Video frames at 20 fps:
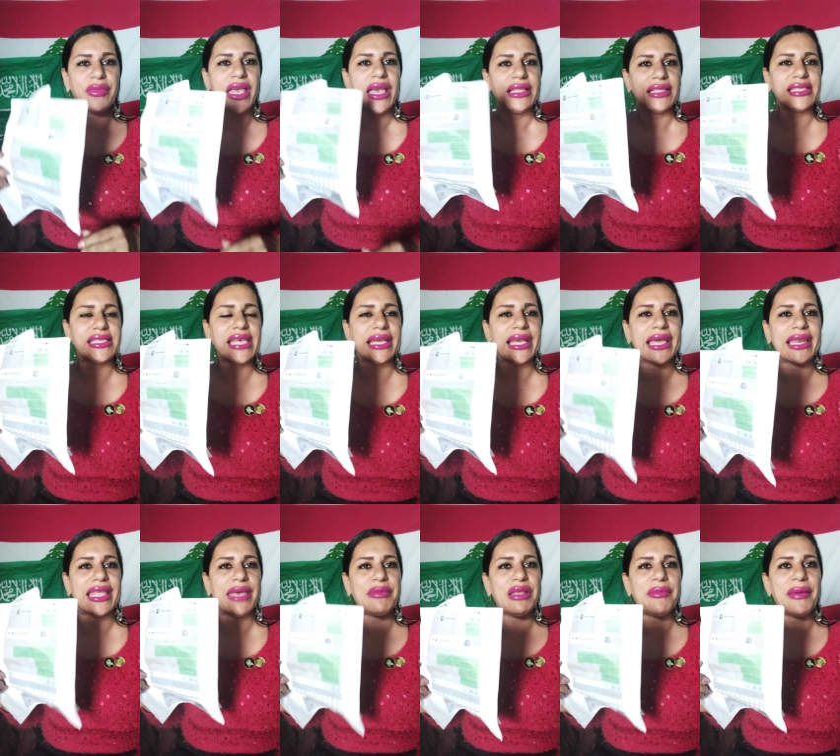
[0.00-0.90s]
تتذكر
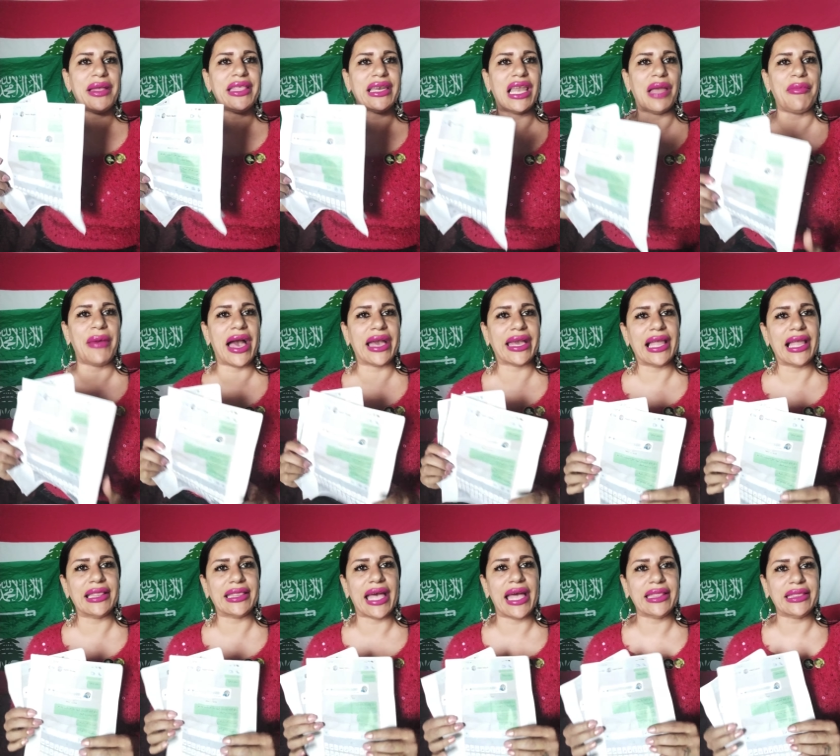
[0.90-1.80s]
نبيل بدر لما
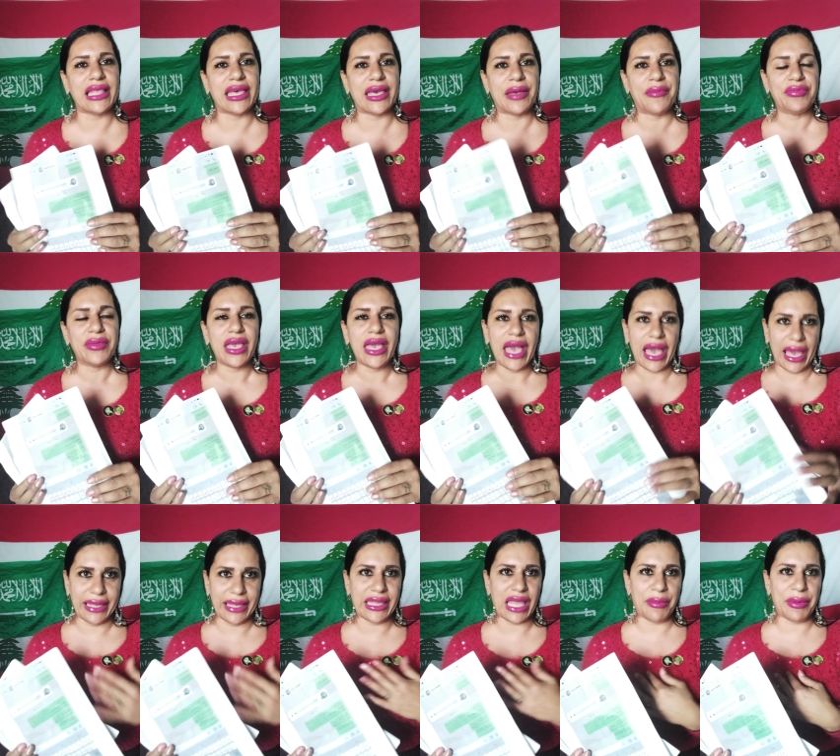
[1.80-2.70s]
اكلت قتله
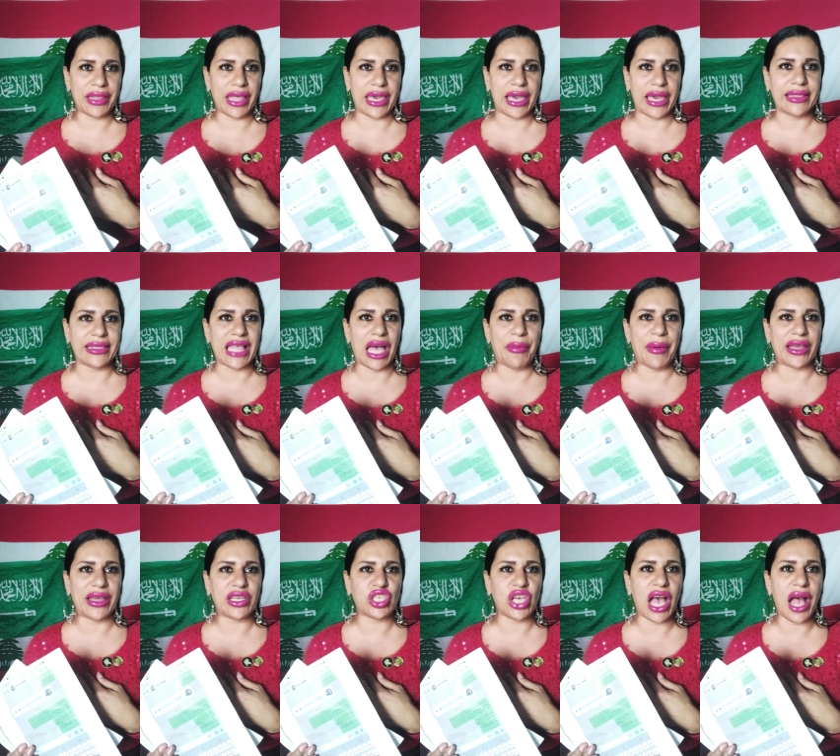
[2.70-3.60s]
عنا بضيعتنا
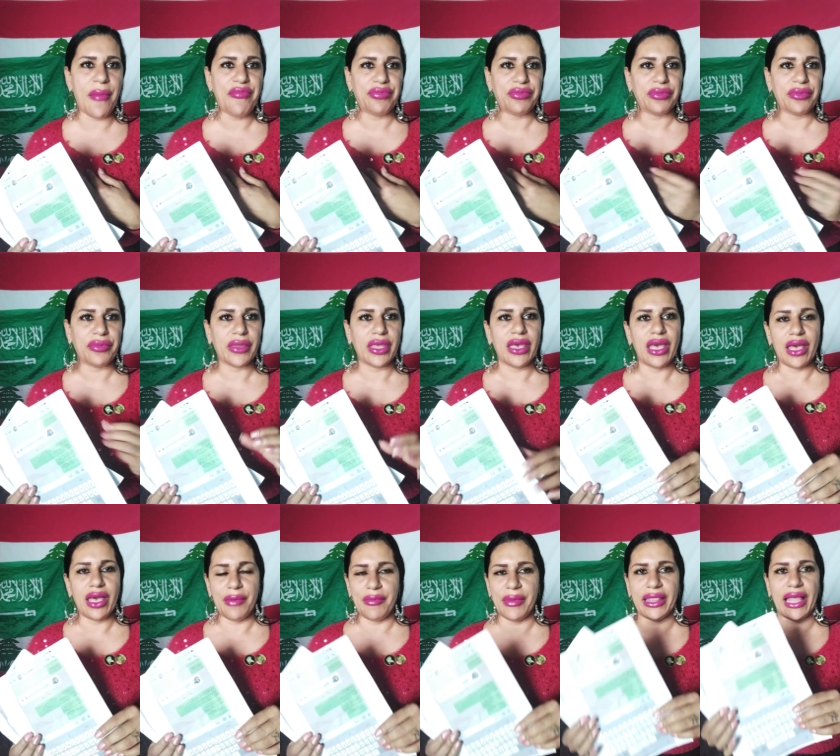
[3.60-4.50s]
برجا
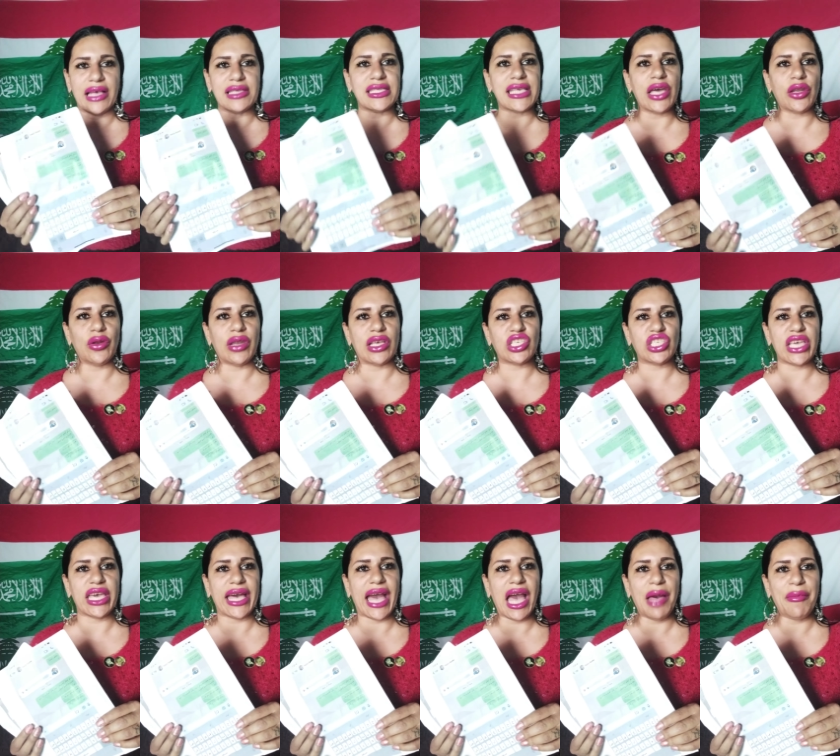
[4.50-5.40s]
من انصاره
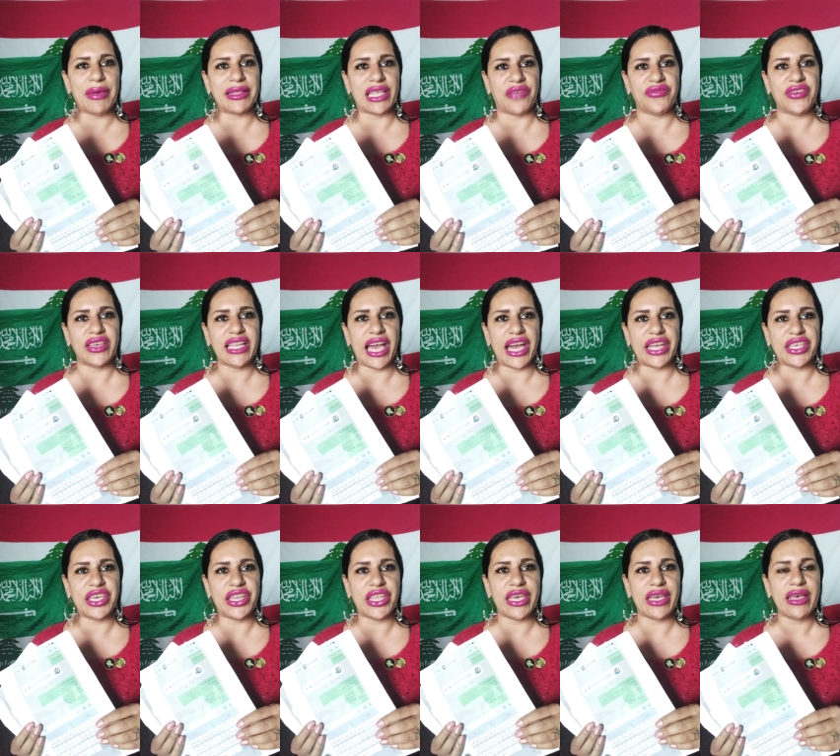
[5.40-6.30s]
للشيخ احمد رفيق
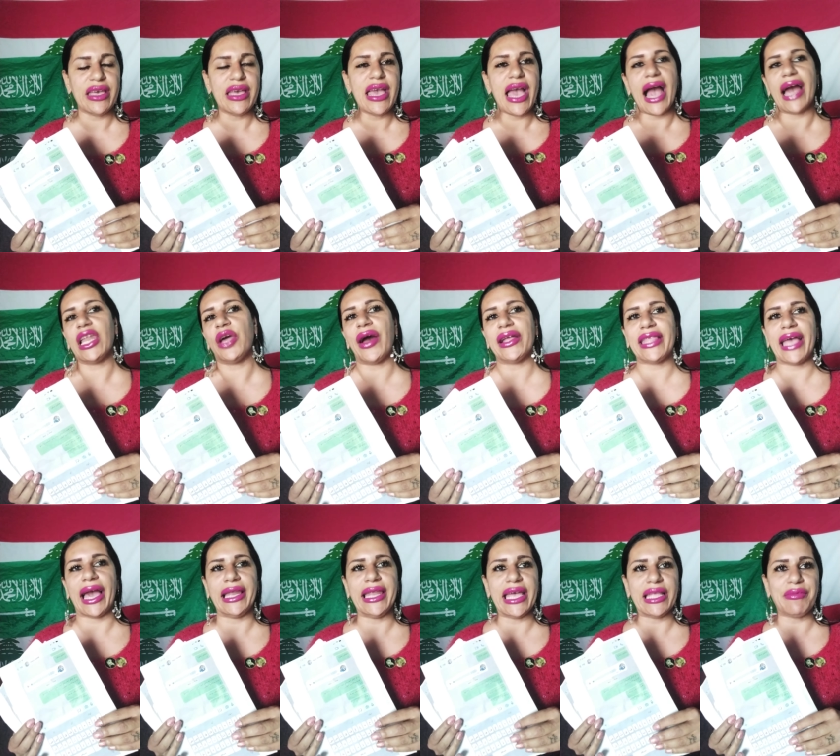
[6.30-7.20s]
الحريري انا وقت
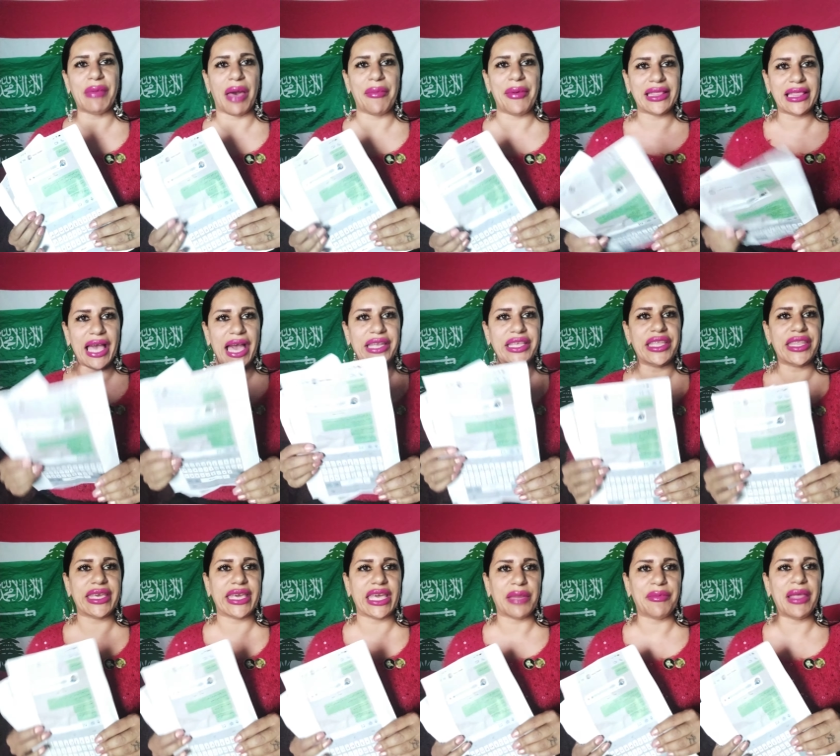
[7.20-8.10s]
علقت مع بيت الحريري
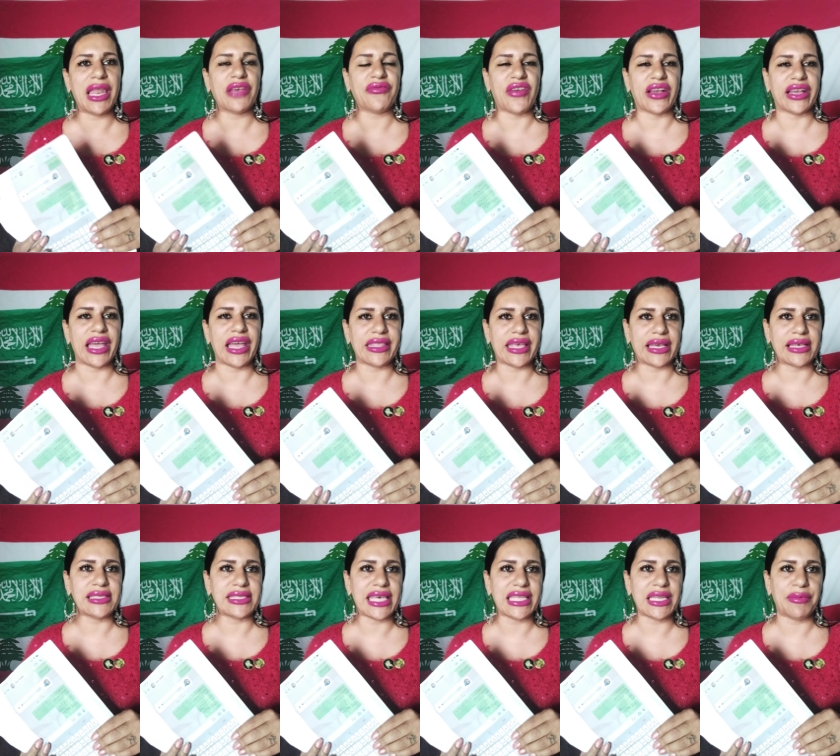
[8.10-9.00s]
كرمالك فكرتك
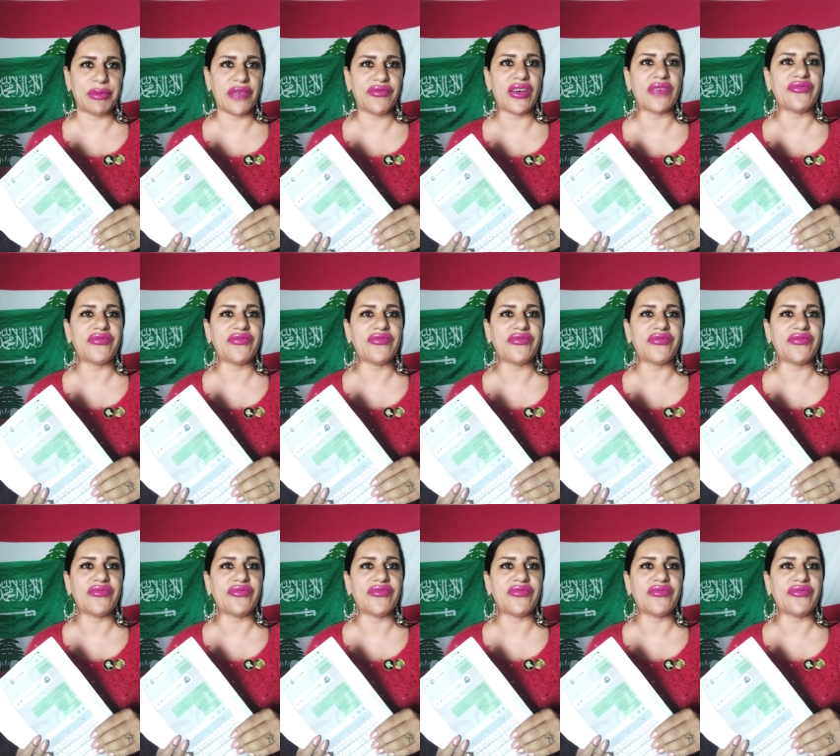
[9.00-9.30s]
انسان بتفهم